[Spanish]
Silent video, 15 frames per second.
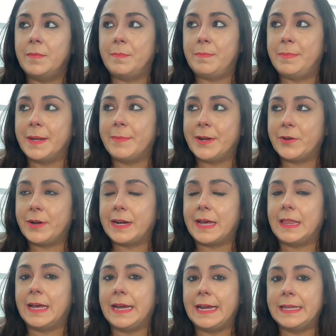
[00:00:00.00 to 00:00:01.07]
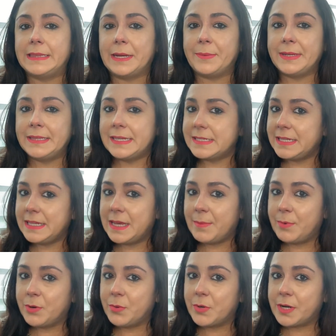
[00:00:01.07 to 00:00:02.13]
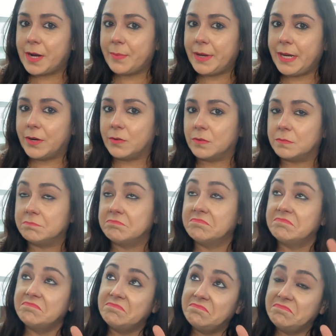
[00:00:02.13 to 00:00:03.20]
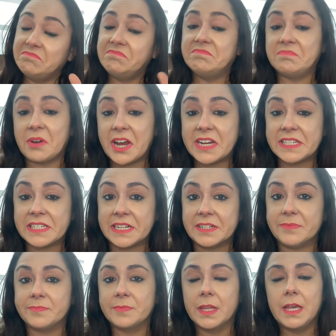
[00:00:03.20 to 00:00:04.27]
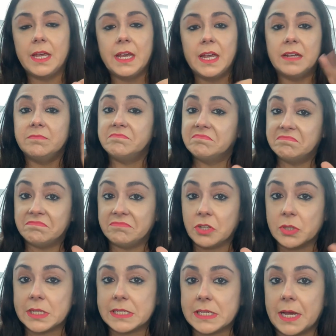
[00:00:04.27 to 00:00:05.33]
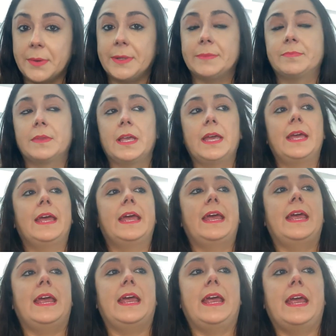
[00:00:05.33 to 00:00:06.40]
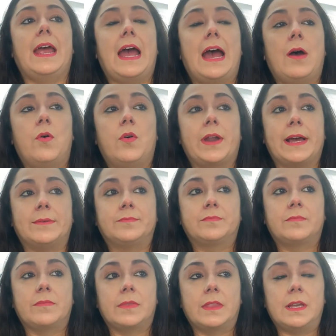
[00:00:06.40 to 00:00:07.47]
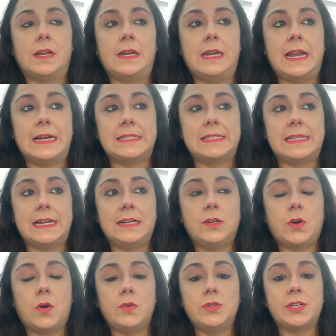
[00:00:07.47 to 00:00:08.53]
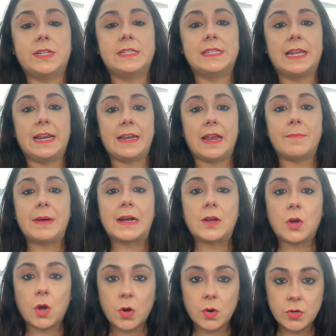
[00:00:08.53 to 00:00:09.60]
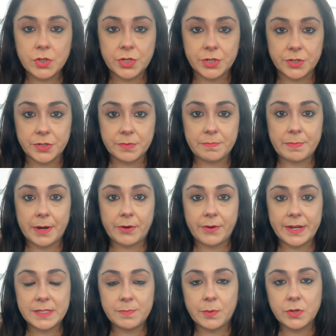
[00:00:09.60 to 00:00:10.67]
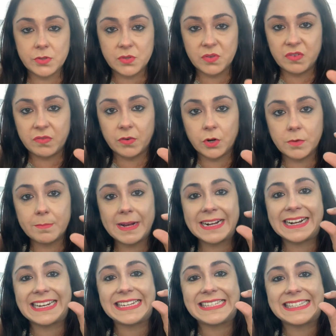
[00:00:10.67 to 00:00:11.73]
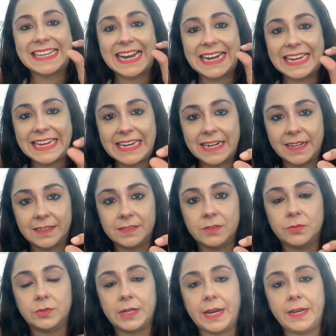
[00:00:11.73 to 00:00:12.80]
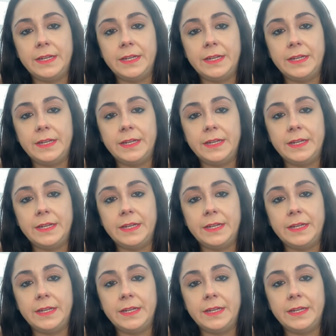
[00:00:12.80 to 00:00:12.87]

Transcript: primero que nada, ¿está bendecida por un rabino? Puede ser, no se sabe. Eh, ahora, la sal kosher se le llama kosher, pero es por su forma cristalina, ¿ok?